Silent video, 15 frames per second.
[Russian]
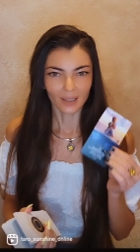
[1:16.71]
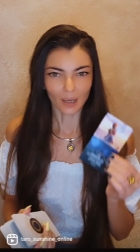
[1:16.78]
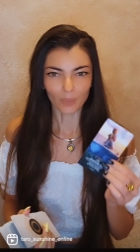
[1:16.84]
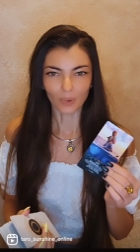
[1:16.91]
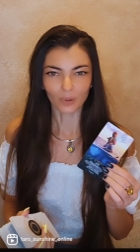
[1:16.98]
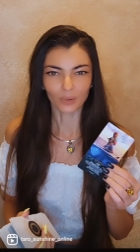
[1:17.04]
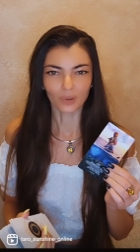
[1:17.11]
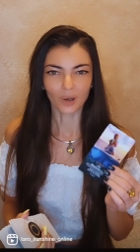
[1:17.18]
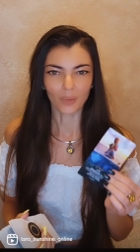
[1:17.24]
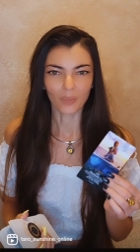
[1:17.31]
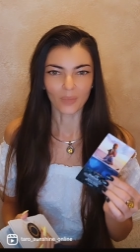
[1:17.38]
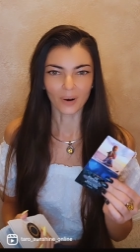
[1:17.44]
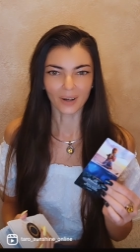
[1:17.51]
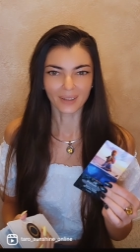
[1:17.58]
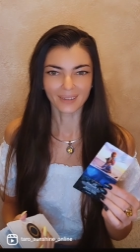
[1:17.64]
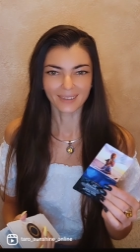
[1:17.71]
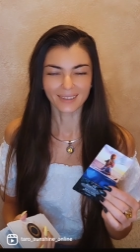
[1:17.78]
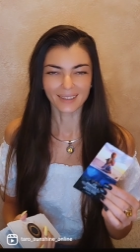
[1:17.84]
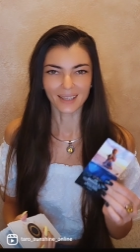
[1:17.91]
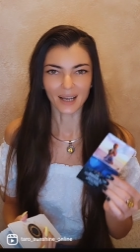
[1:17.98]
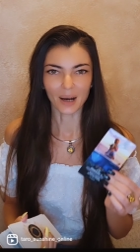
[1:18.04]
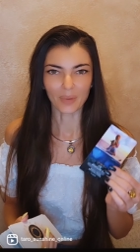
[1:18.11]
Я пойду на
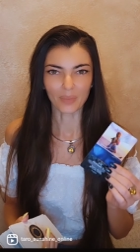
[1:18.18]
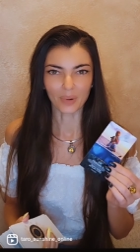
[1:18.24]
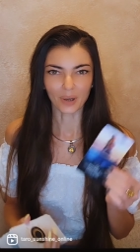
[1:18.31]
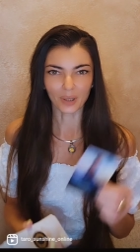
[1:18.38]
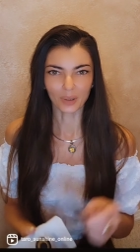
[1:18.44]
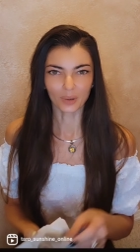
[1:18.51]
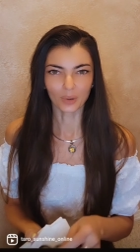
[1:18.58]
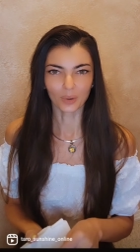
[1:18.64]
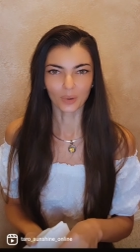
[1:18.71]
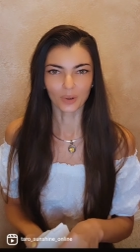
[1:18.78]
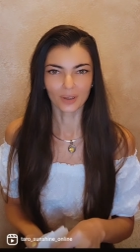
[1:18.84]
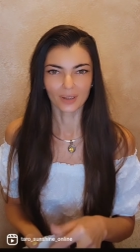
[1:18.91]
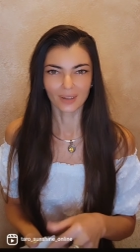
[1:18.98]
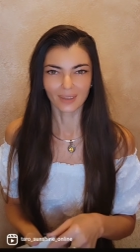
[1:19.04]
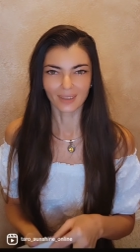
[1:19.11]
обман, я пойду